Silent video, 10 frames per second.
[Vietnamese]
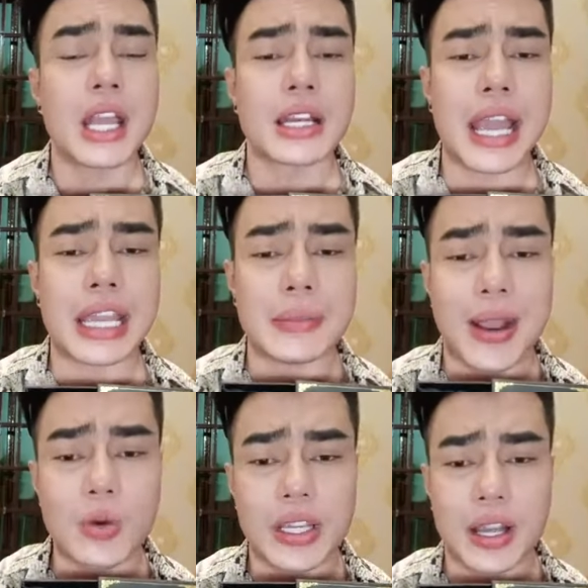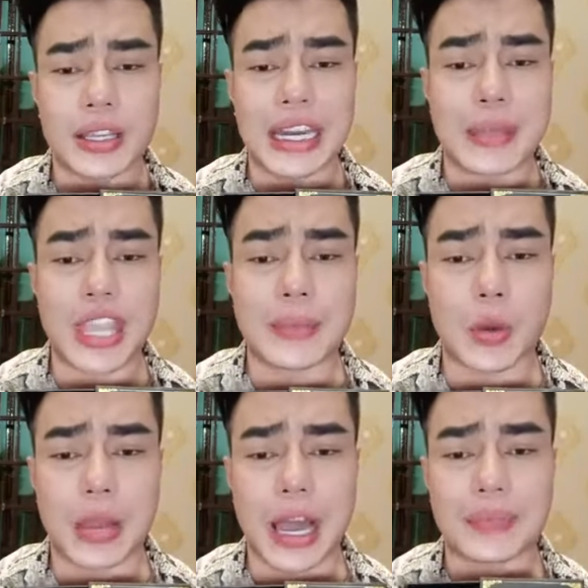đây cái mẫu này cực kỳ đẹp cho em
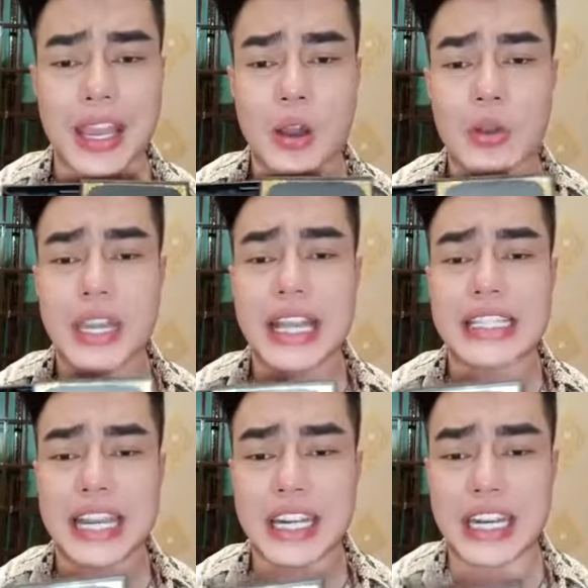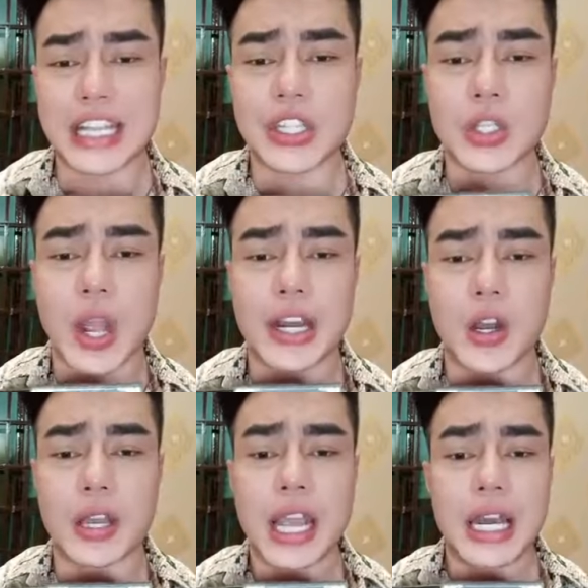một hộp nha ok che đi để số điện thoại
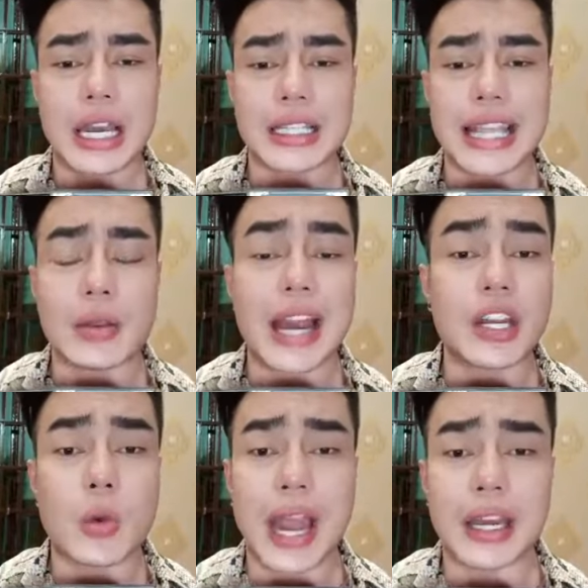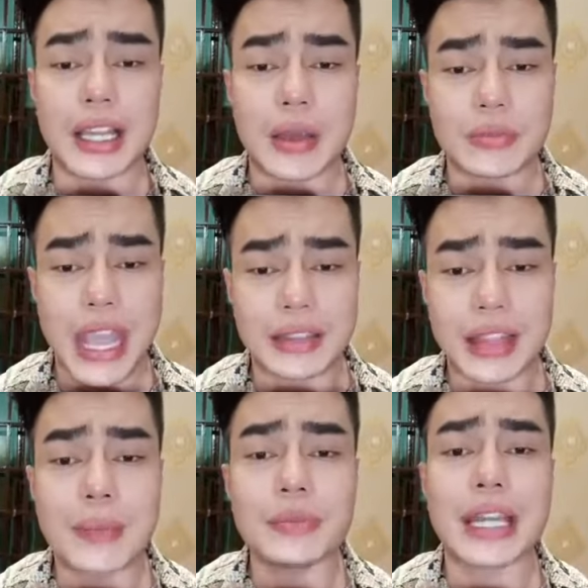luôn lần sau có like nước hoa nữa không dạ
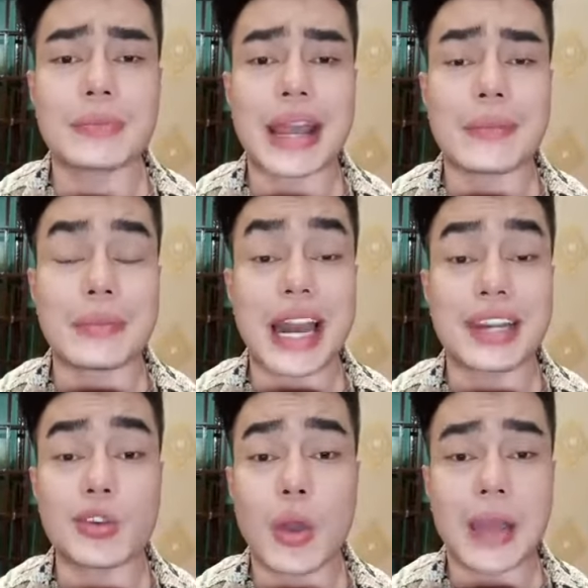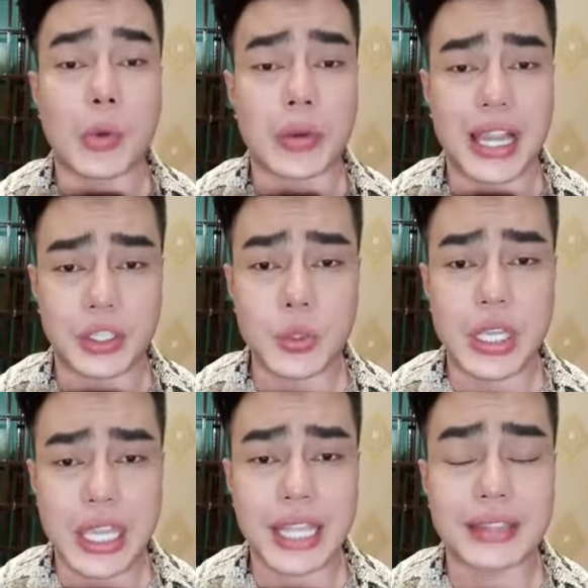tám trăm năm em mới like nước hoa một lần những
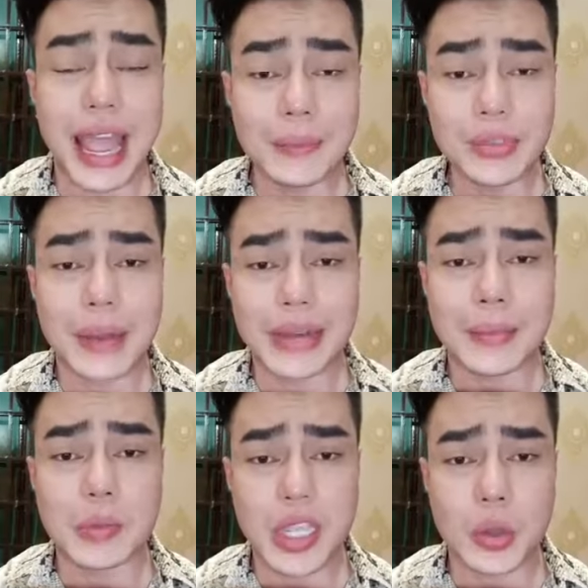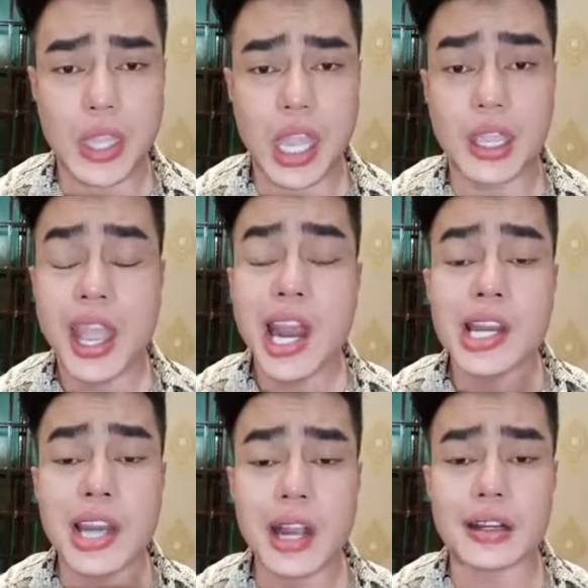gì nha tám trăm năm em mới thiệt quý vị
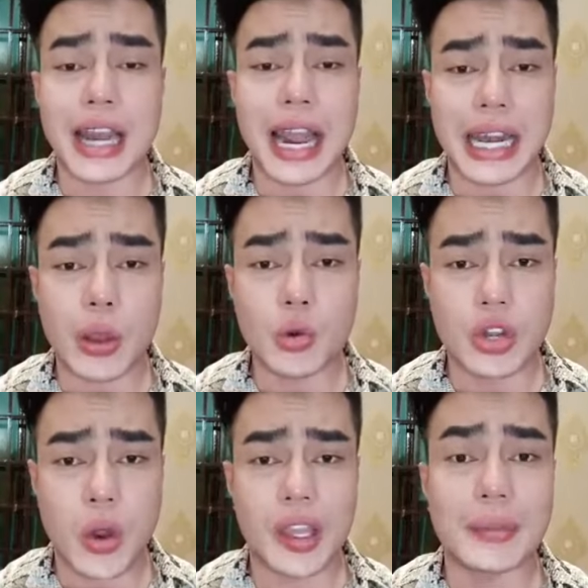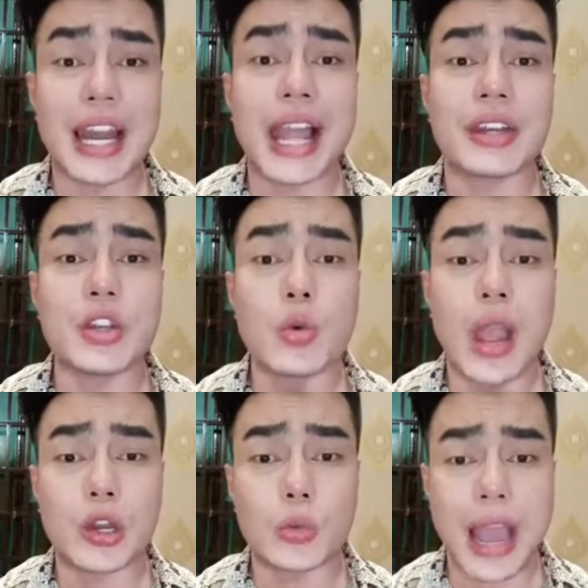rất là lâu rồi em mới like để nước
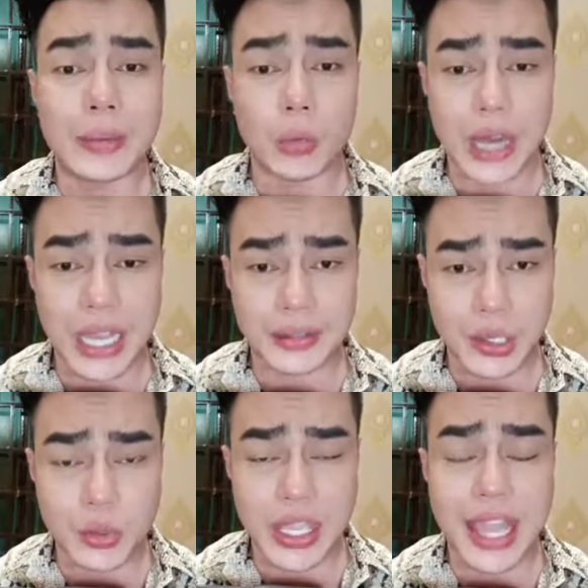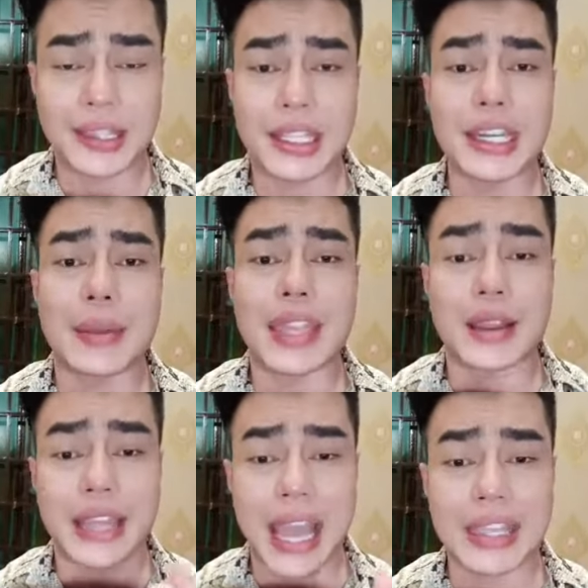hoa dubai một lần những gì nha chính vì bây giờ
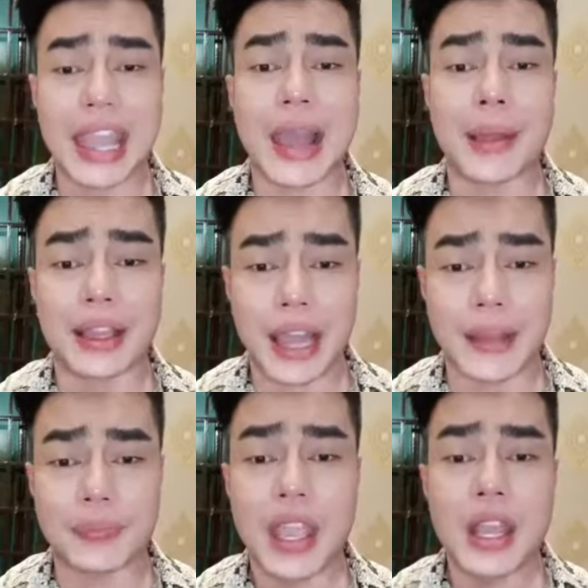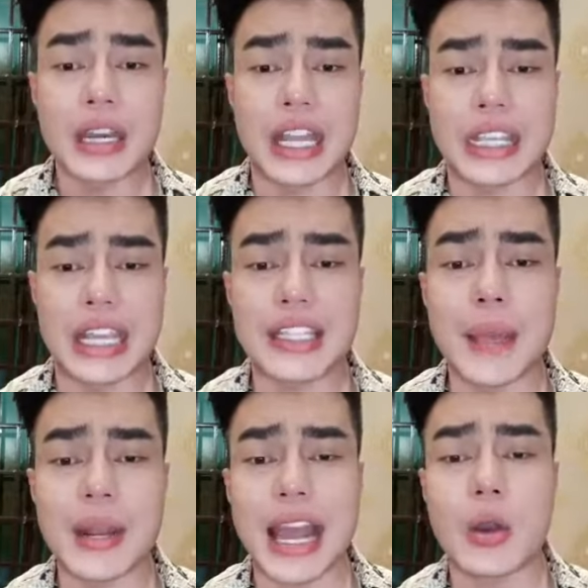cả nhà mà cần địa chỉ
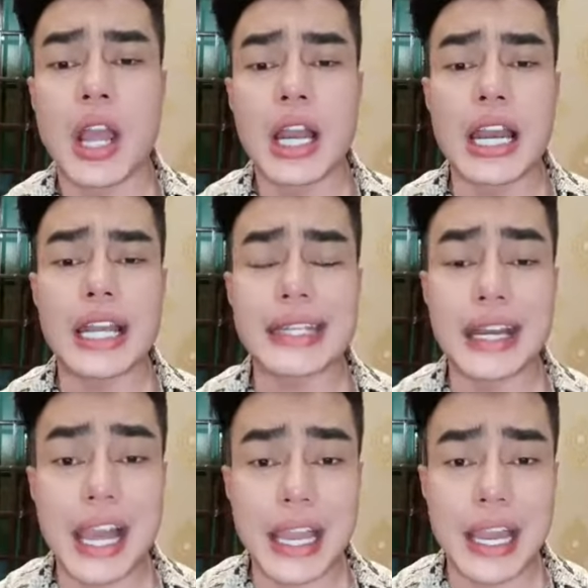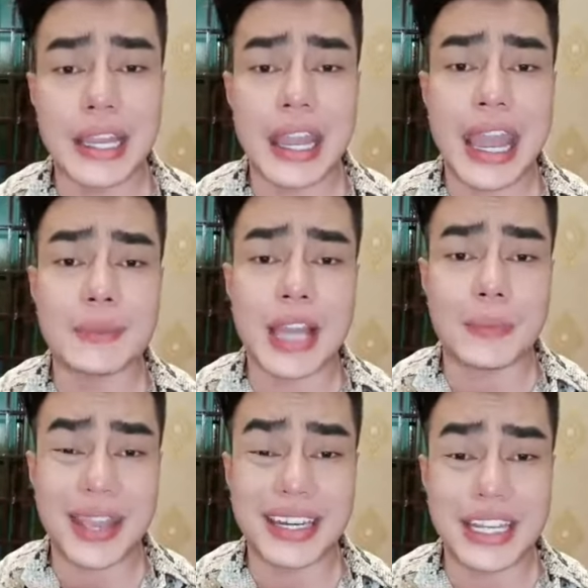shop ở đâu lê trăng lê ơi em
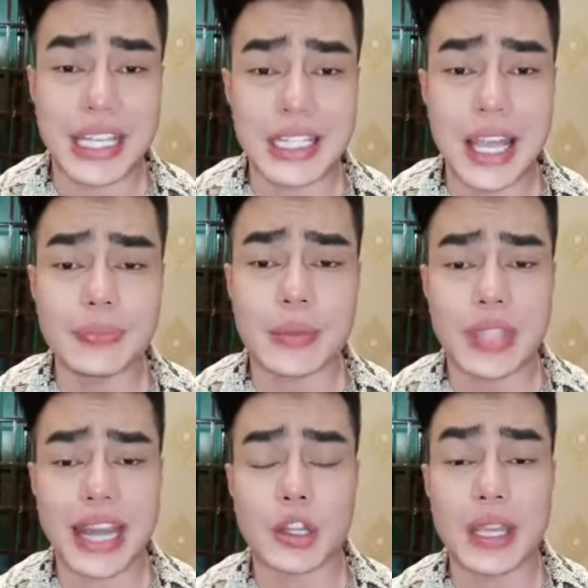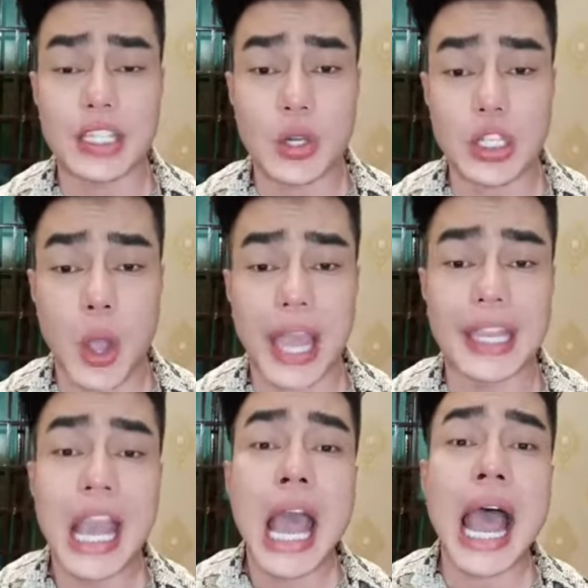comment địa chỉ shop dùm cho anh cũng như là số điện
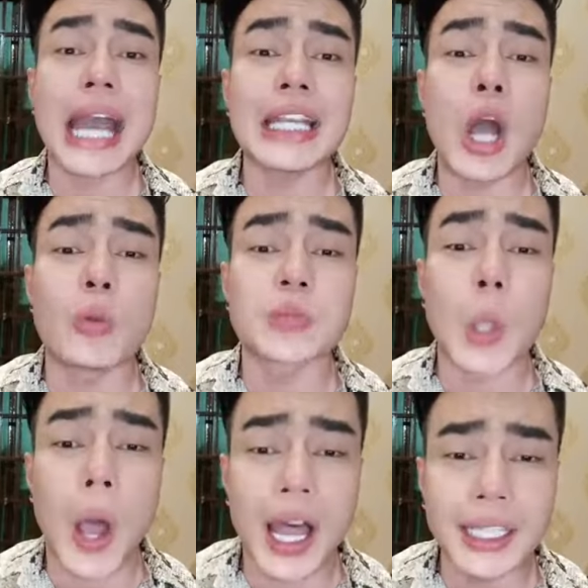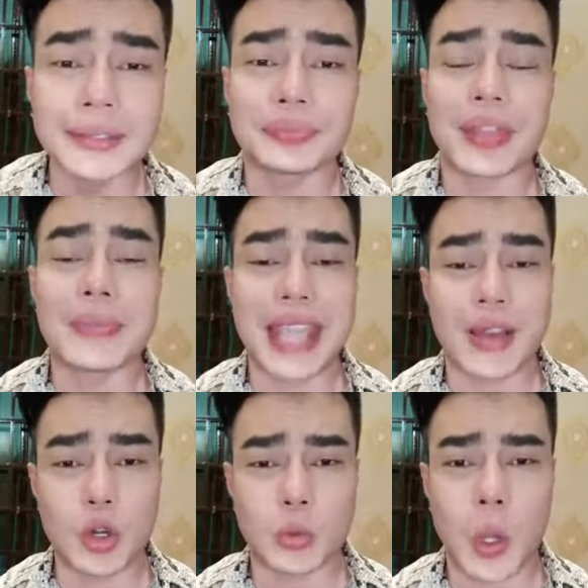thoại anh hùng thuận em chào
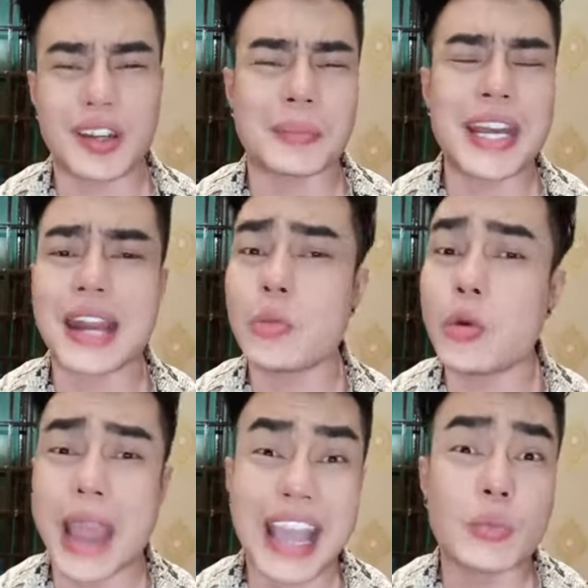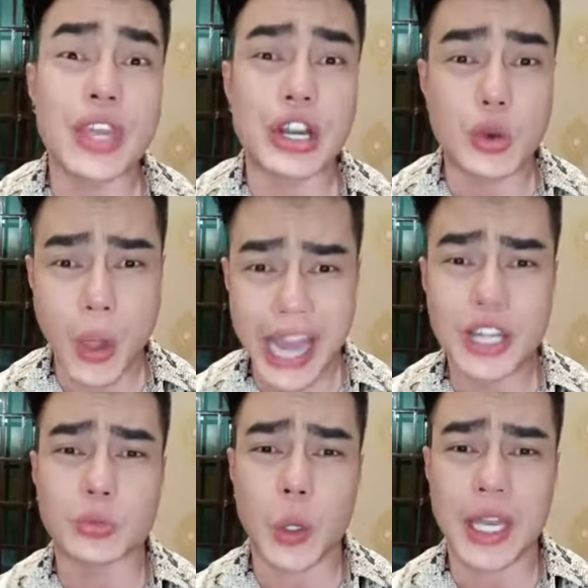anh hùng thuận này mấy anh buôn bán cũng dữ quá anh
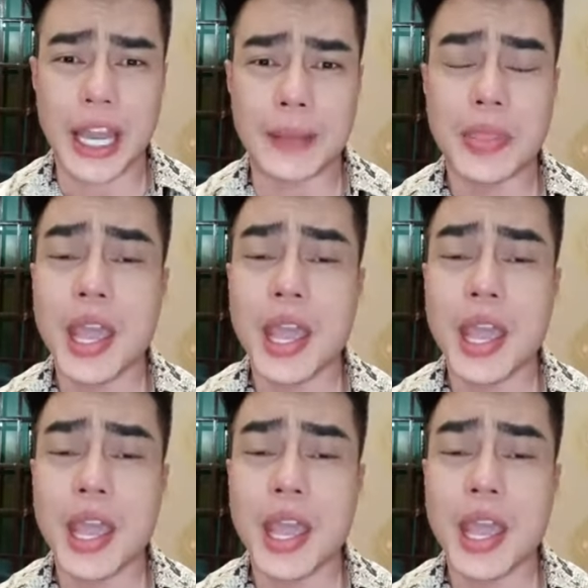hùng thuận ha